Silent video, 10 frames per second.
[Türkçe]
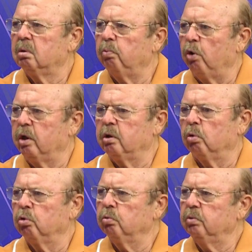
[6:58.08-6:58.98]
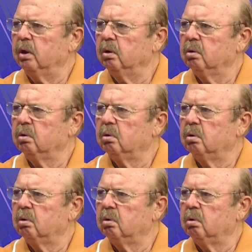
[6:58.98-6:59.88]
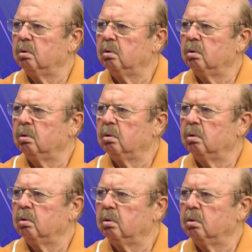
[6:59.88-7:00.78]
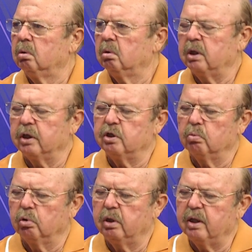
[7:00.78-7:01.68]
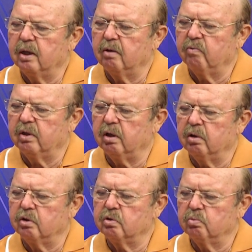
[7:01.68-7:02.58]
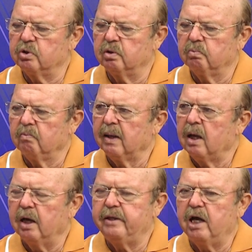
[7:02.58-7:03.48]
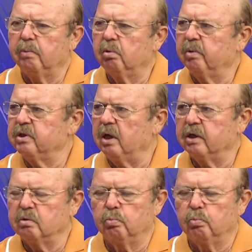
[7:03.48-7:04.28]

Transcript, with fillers: Böyle olur mu ya? Evet. Yani şimdi o nedenle vatandaşımızın ha ne yapılması lazım?